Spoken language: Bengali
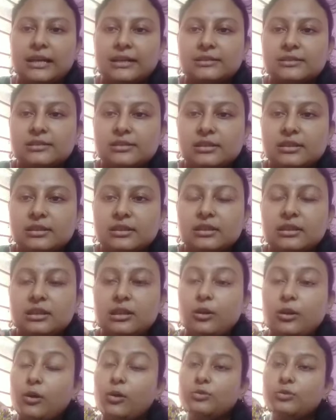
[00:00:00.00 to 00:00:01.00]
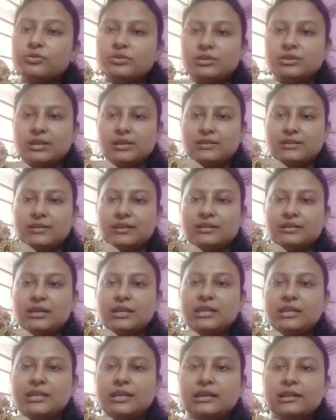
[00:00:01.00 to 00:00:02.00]
একটা লং ড্রেস
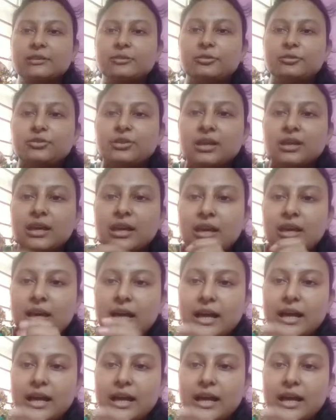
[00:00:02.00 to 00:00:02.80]
আছে ইয়েলো দিয়ে